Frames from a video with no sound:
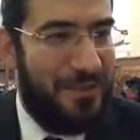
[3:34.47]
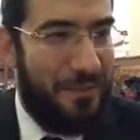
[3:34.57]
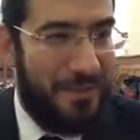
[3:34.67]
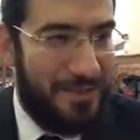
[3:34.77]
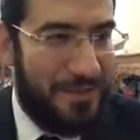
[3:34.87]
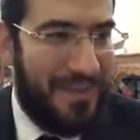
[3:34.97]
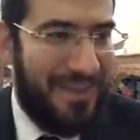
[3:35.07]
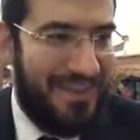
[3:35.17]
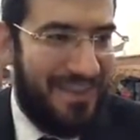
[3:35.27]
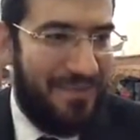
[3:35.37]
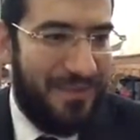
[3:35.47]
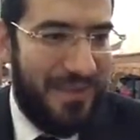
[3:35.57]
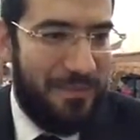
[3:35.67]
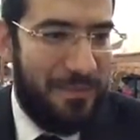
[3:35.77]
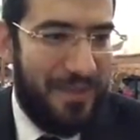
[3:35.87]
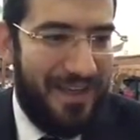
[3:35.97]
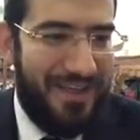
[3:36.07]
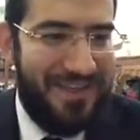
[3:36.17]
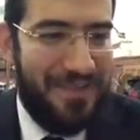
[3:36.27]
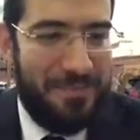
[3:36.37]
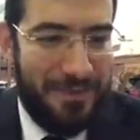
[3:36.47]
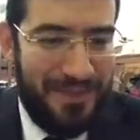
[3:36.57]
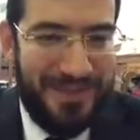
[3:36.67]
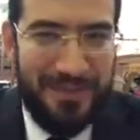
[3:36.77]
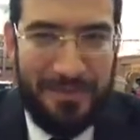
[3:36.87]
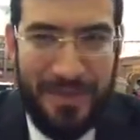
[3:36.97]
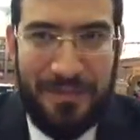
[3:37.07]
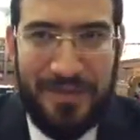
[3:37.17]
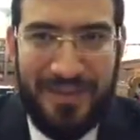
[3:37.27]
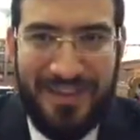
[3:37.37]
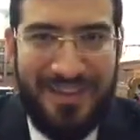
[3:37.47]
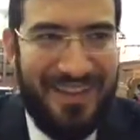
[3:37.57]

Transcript: то люди приходили в храм и брали щепотки этого пепла,